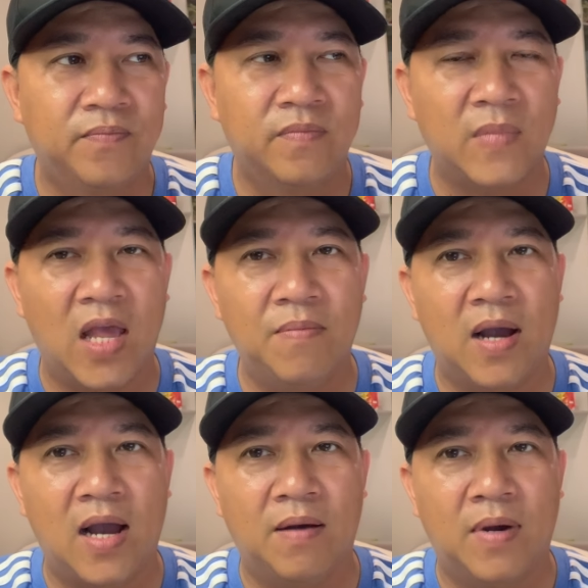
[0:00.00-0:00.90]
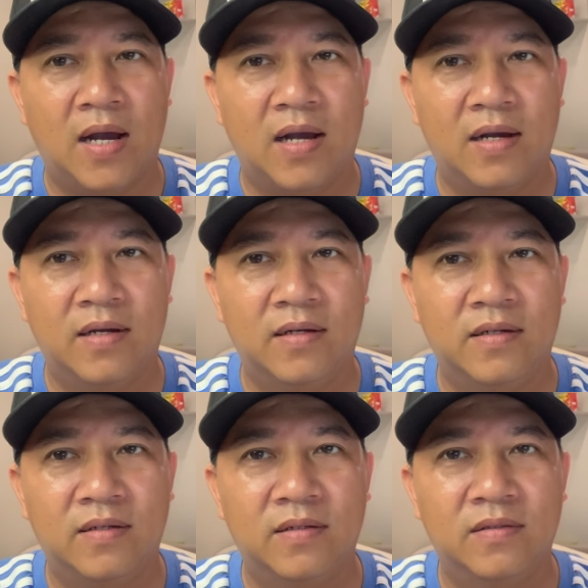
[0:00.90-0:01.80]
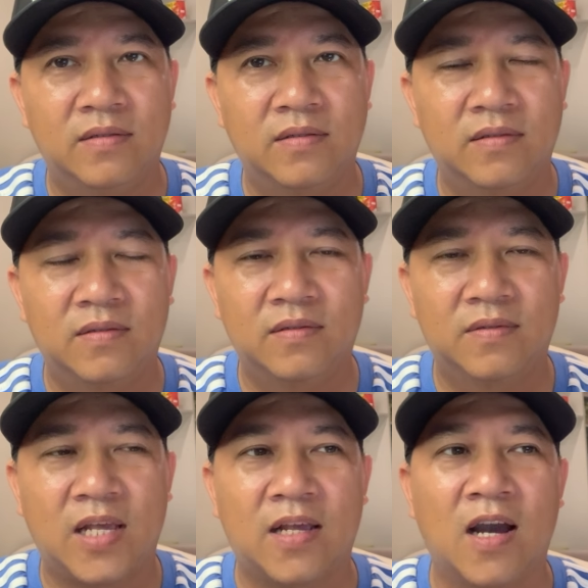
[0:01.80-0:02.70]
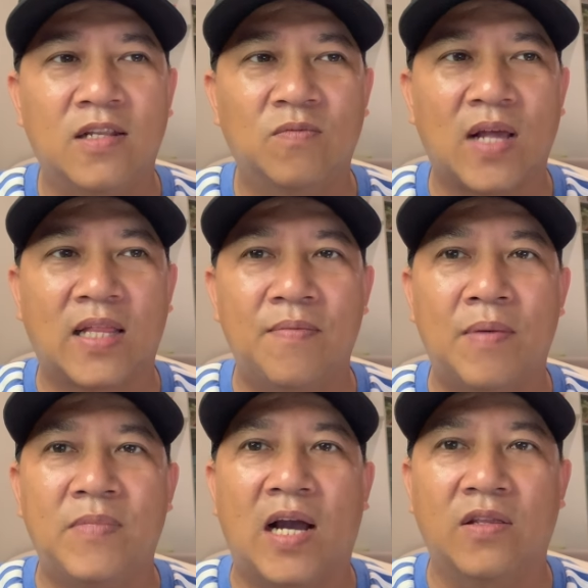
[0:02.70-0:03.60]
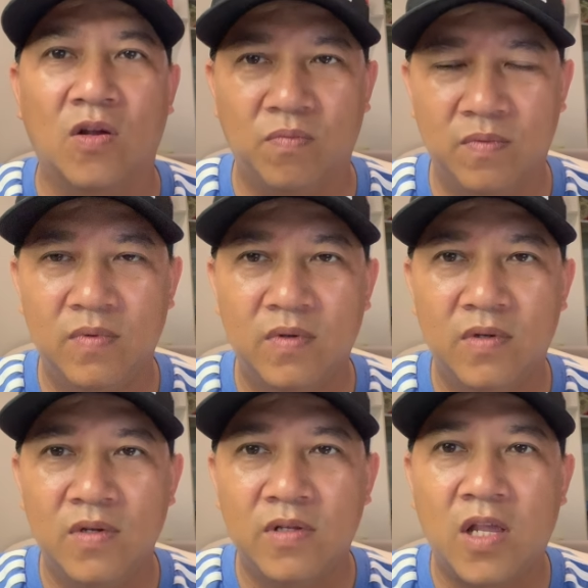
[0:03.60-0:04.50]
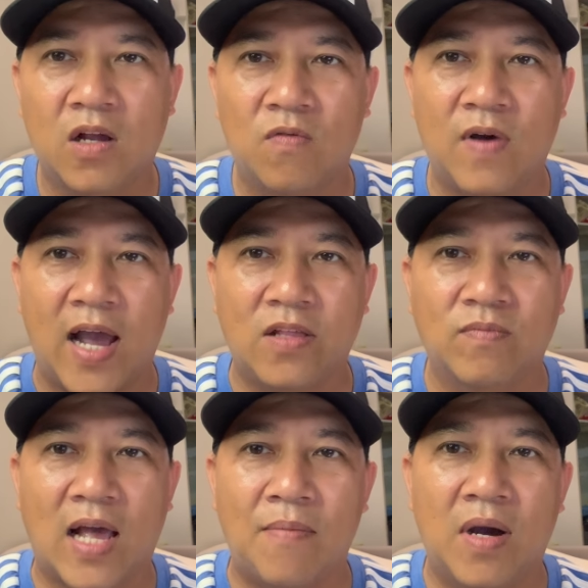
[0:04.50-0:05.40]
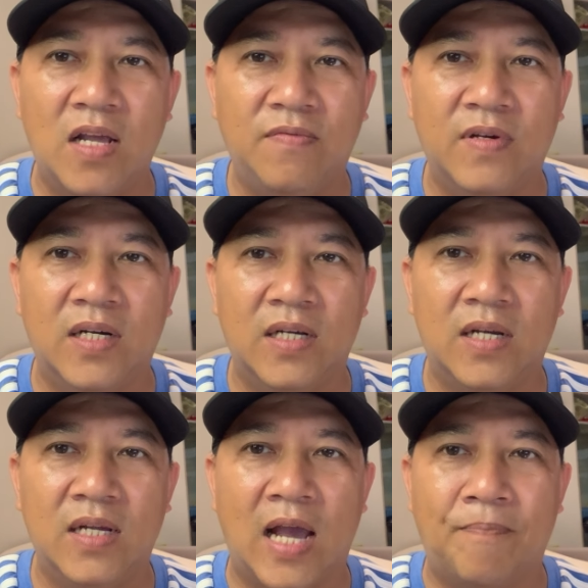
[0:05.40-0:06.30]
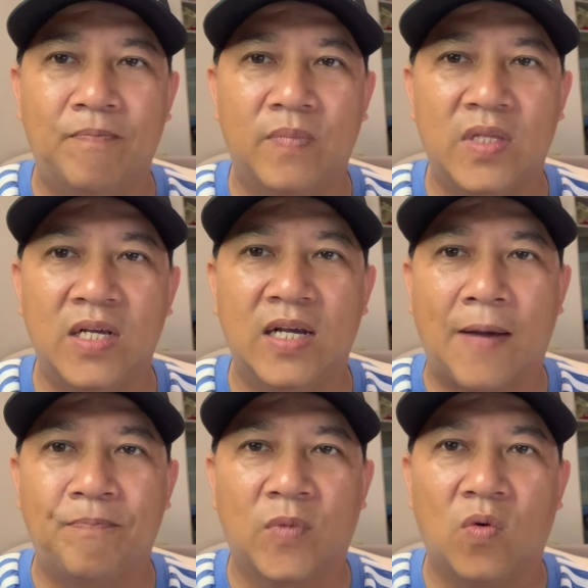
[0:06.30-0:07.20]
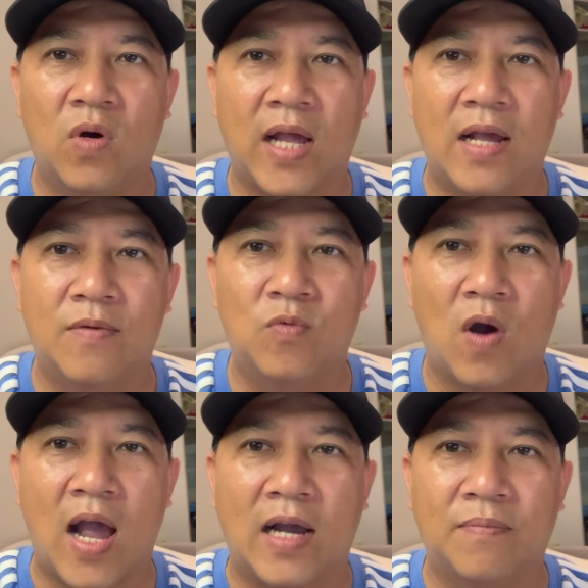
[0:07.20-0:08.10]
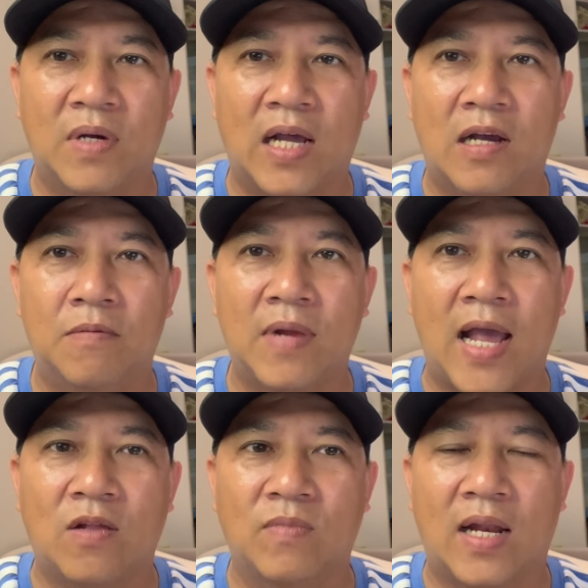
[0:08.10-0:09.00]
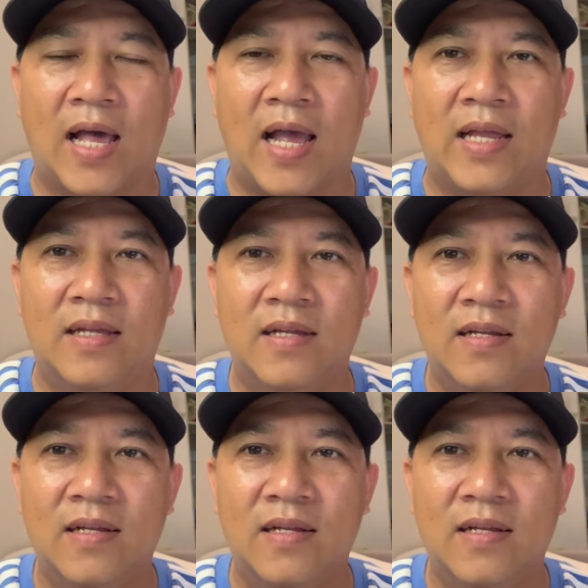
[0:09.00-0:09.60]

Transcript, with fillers: để mà mà cái kênh chúng ta thêm hấp dẫn chút chứ không phải chúng ta mới vừa dư âm dư âm của ngày hôm qua rồi bữa ngày hôm nay chúng ta lại